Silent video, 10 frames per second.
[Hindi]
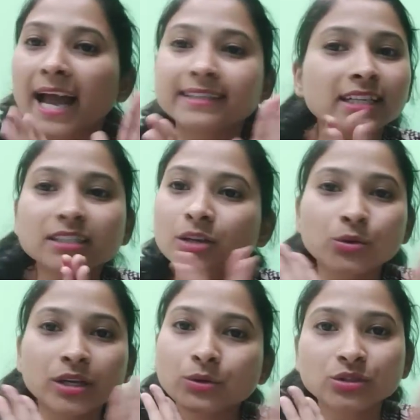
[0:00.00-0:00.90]
ऐसा
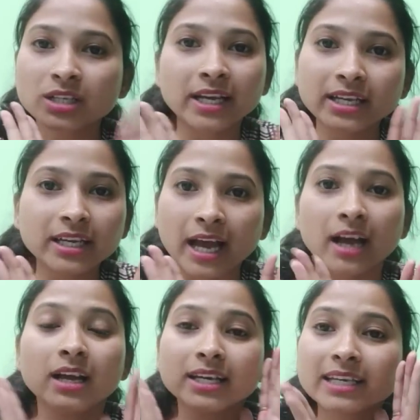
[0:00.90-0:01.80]
जरूरी कुछ नहीं है
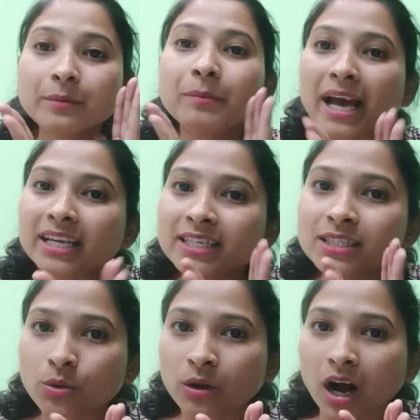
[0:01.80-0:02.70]
ये
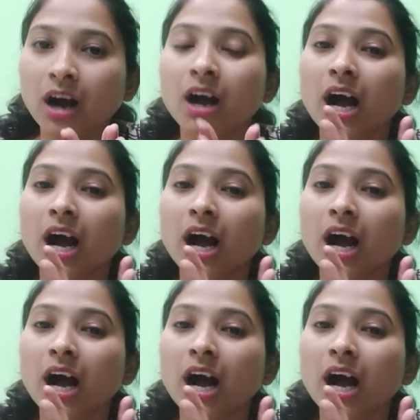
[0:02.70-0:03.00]
बैलेंस होगा